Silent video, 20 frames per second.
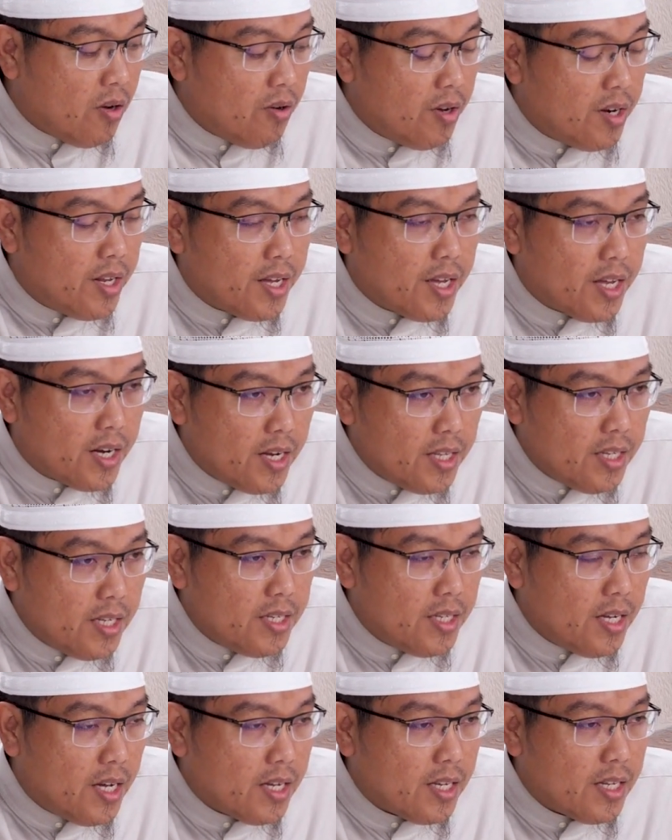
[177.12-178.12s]
Oleh karenanya
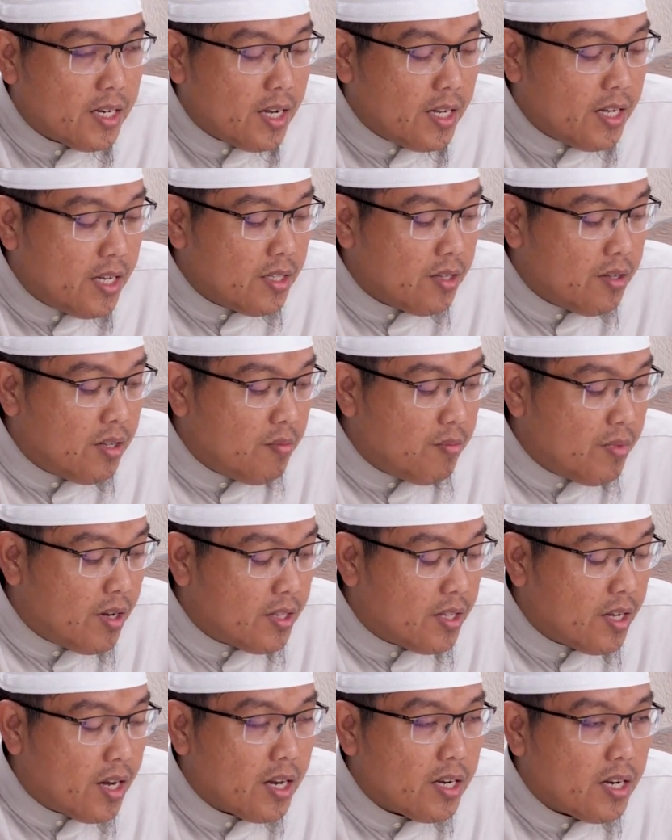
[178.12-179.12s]
di akhir ayat Allah
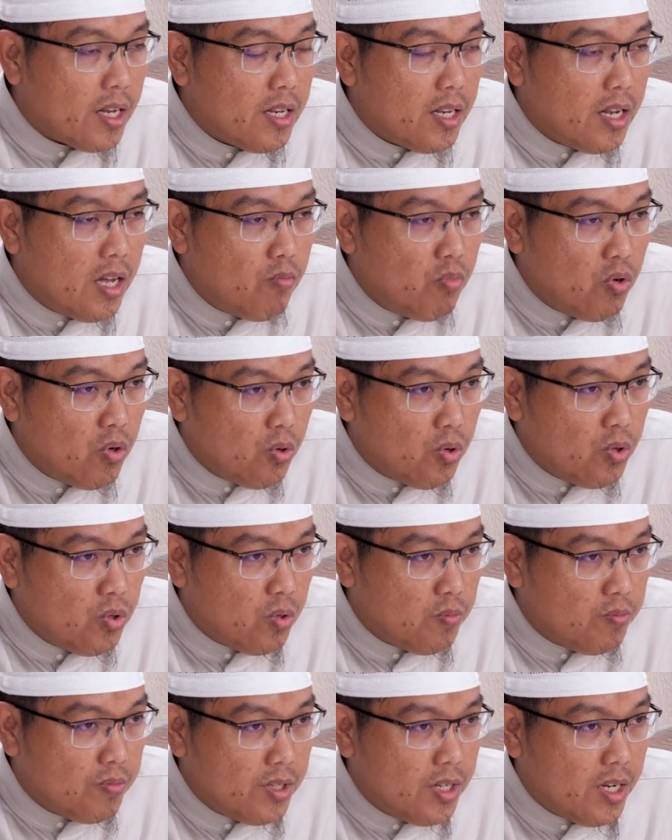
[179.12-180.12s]
mengatakan Alamul
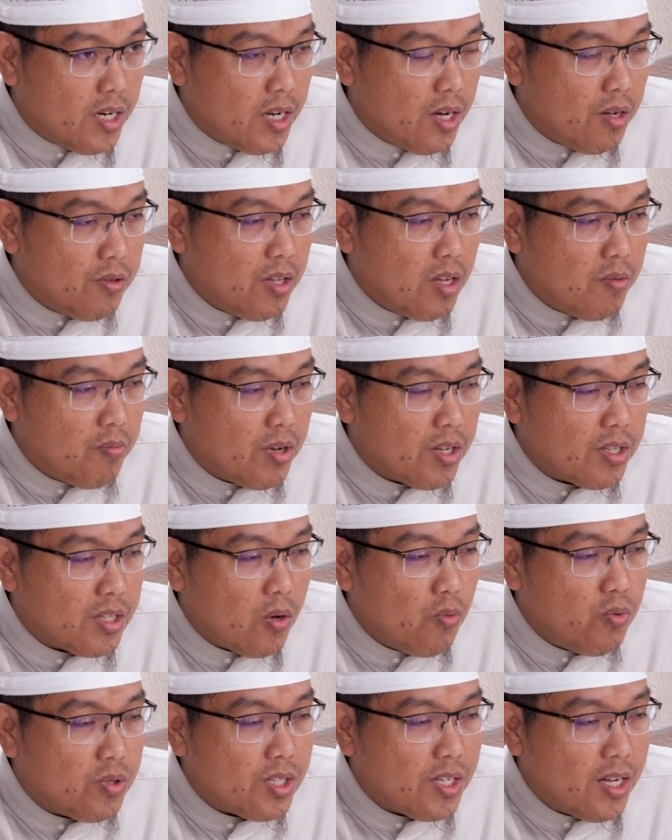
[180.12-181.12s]
Ghuyub, dialah Allah yang
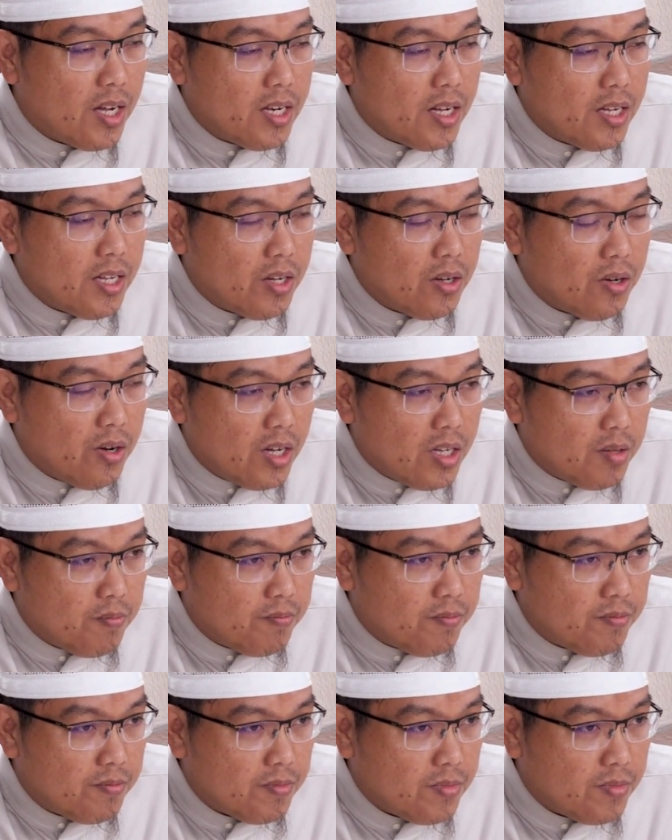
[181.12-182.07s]
mengetahui segala yang gaib.